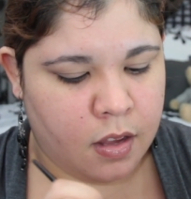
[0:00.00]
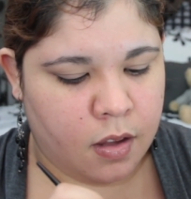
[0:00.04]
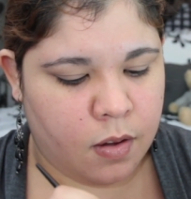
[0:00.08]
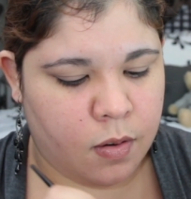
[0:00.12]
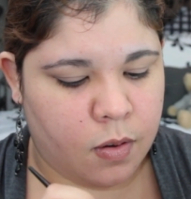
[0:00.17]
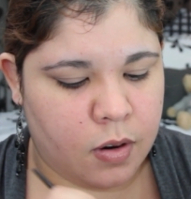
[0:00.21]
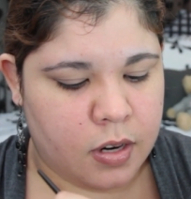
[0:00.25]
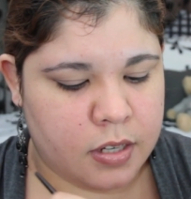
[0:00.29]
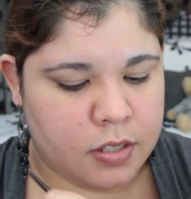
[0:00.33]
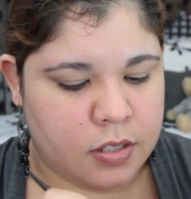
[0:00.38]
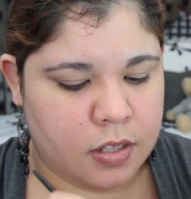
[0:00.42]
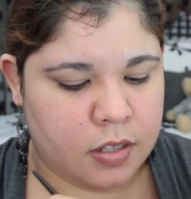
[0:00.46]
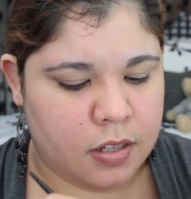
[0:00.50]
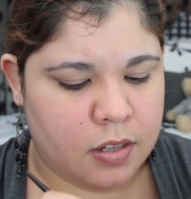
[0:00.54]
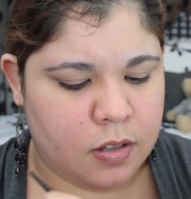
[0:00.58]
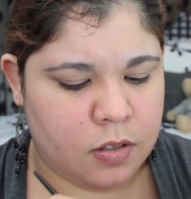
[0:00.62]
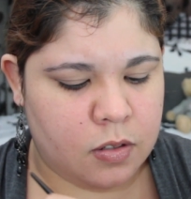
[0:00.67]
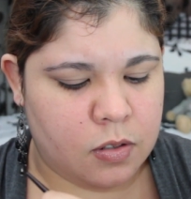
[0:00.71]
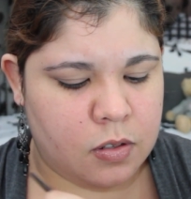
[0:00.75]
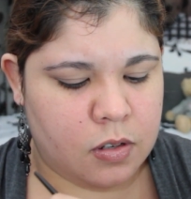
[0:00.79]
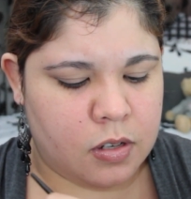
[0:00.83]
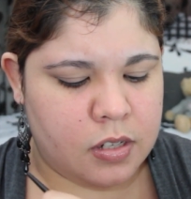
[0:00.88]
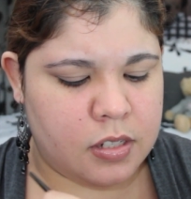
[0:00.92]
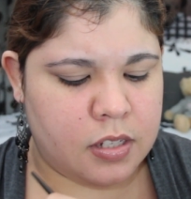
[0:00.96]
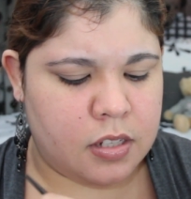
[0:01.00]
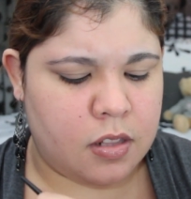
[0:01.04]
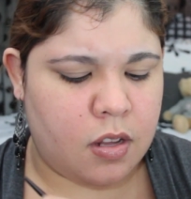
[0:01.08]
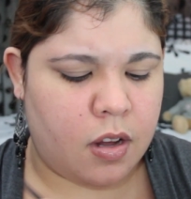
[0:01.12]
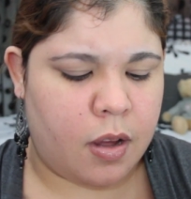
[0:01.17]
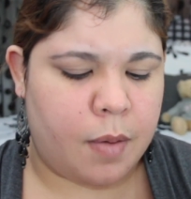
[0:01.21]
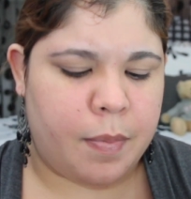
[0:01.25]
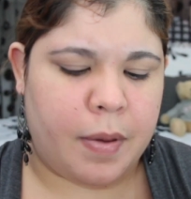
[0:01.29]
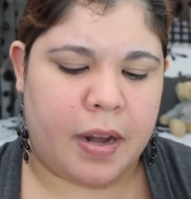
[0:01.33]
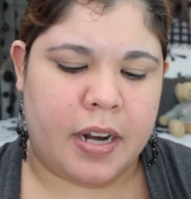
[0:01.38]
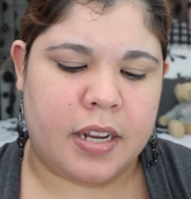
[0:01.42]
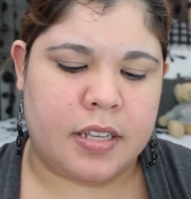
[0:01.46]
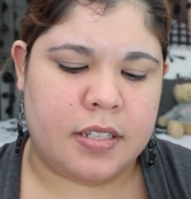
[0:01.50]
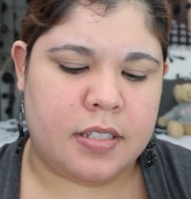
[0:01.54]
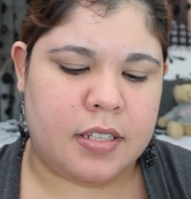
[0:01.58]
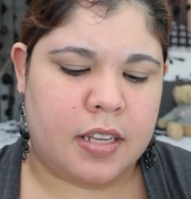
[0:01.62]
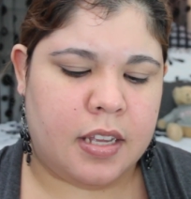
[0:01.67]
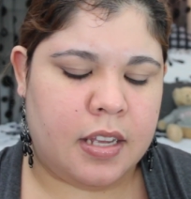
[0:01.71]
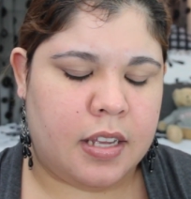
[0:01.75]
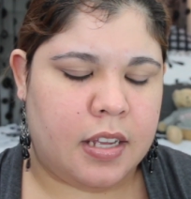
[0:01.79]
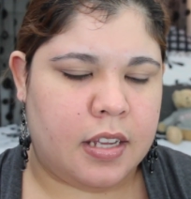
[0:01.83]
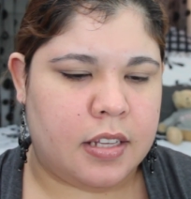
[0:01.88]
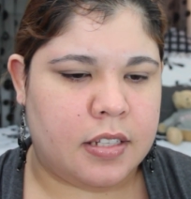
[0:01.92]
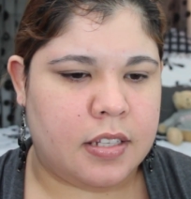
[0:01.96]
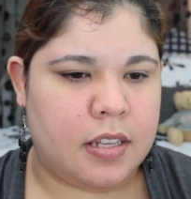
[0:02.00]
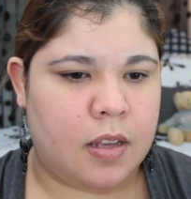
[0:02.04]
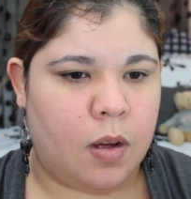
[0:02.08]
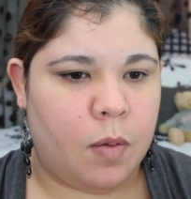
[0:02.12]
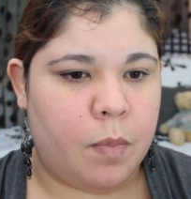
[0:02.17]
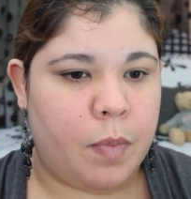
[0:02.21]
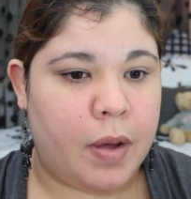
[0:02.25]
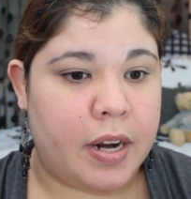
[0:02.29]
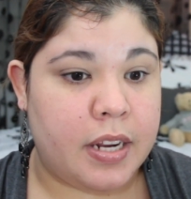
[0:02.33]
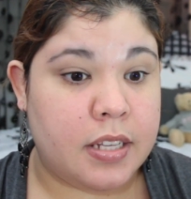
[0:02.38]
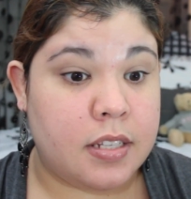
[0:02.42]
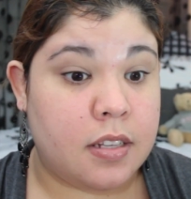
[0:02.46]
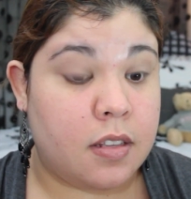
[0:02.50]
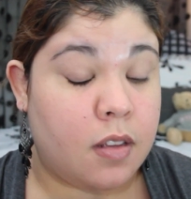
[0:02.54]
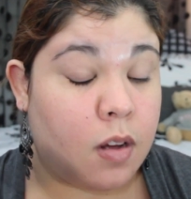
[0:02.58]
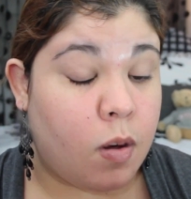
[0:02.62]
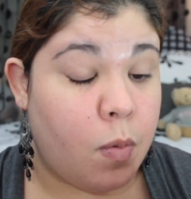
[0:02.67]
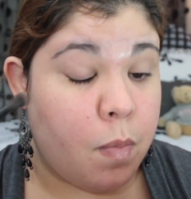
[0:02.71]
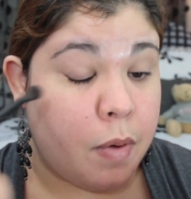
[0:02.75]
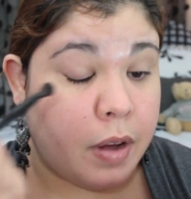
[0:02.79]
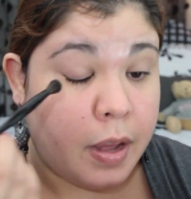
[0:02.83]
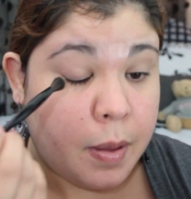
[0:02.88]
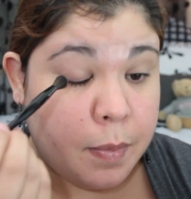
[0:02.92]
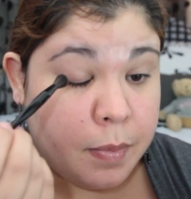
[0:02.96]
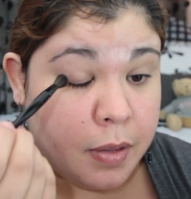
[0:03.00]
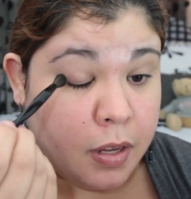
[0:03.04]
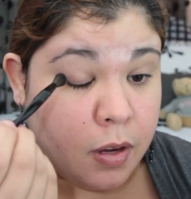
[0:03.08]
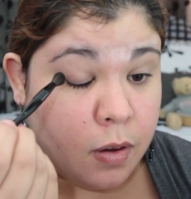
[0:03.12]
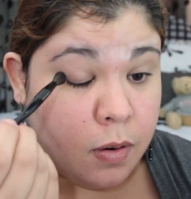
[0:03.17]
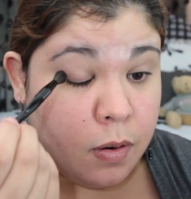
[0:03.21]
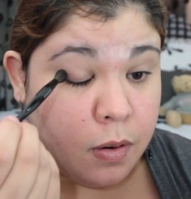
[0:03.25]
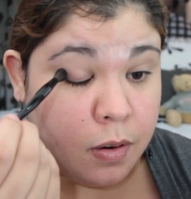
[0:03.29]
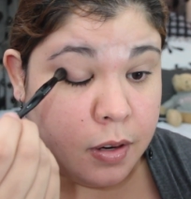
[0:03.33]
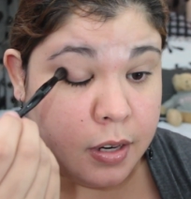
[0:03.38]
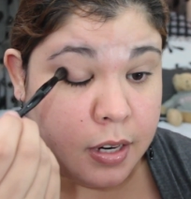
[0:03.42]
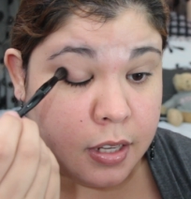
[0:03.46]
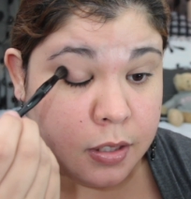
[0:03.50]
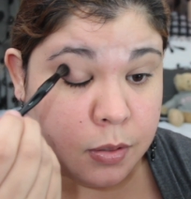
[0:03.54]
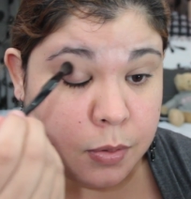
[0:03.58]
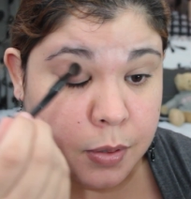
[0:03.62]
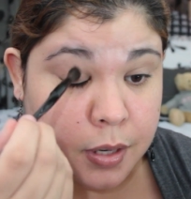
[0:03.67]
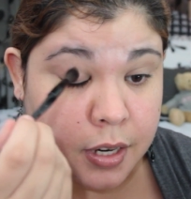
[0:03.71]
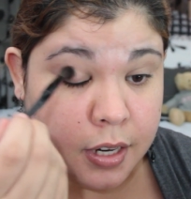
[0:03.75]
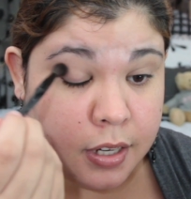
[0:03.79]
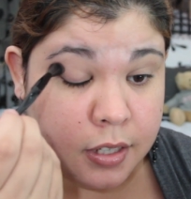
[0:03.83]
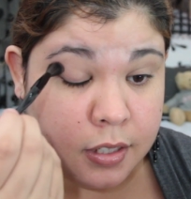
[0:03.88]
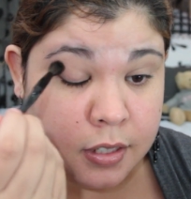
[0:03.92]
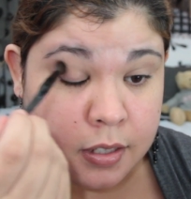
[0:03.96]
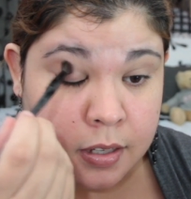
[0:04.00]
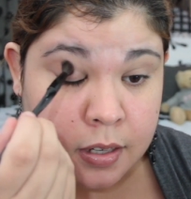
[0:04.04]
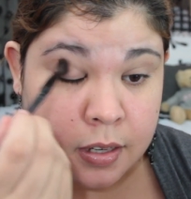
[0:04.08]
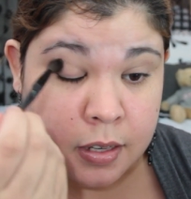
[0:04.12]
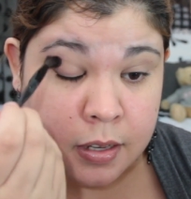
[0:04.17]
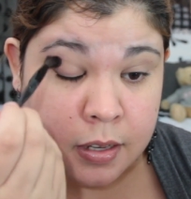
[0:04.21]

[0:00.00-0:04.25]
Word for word: Un colorcito, que parece, o sea, un parecido como que a mi color natural.